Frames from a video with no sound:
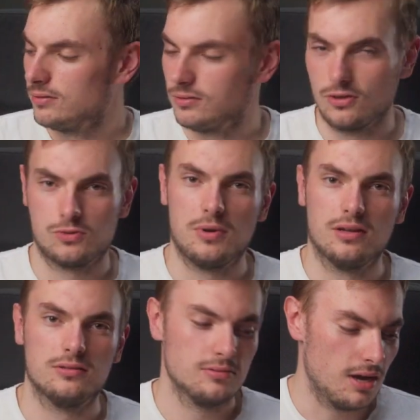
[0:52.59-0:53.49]
Das
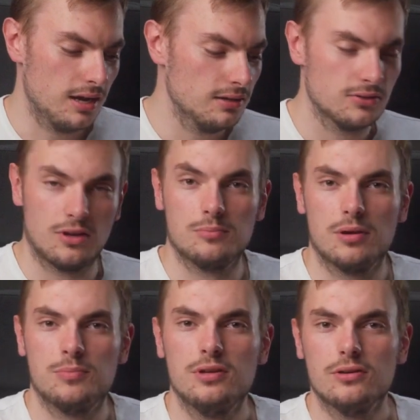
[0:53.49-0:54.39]
spart einiges an
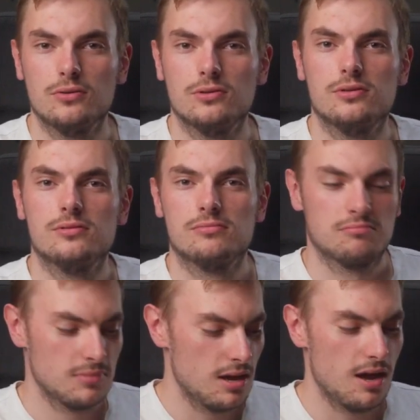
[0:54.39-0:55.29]
Papier und
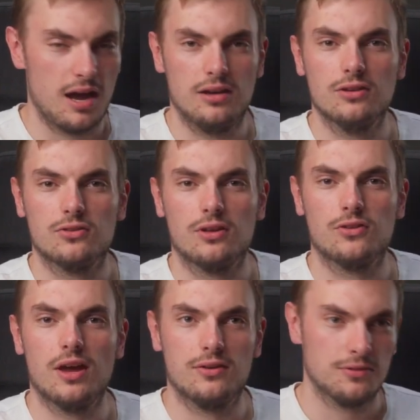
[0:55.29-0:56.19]
einiges an
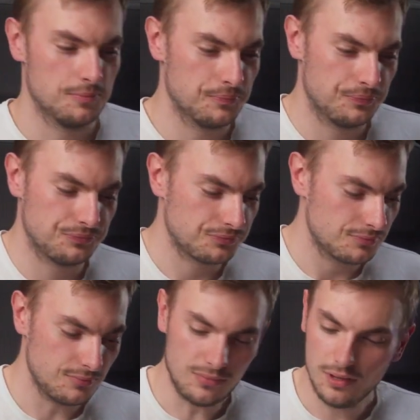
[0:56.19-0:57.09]
Zeit.
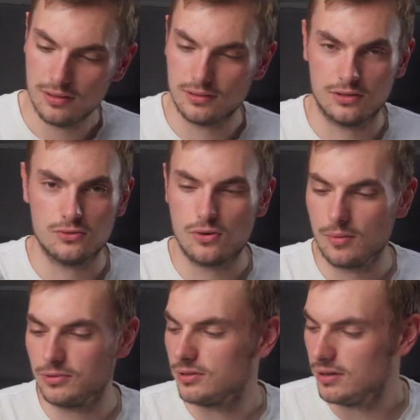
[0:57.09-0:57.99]
Dazu
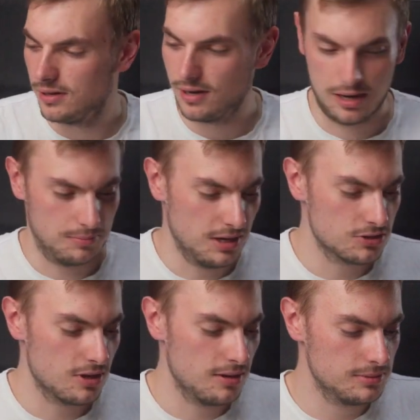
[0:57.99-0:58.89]
kommt ein
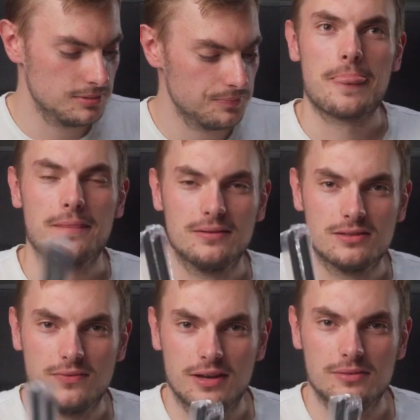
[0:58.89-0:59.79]
Patchkabel,
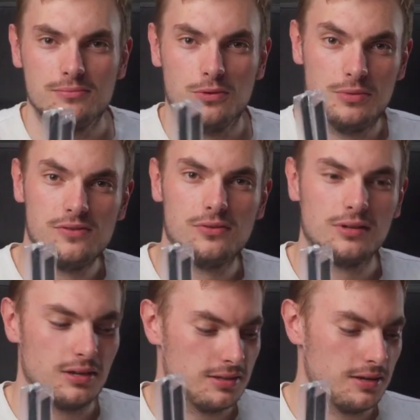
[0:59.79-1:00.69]
zwei
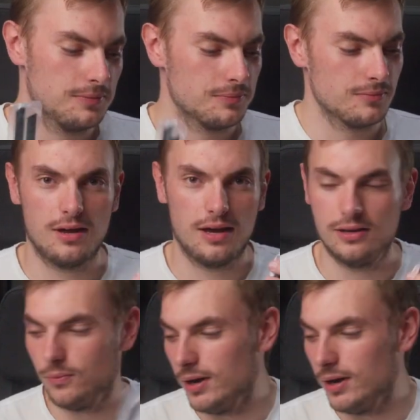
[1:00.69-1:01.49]
Mobilfunkantennen, eine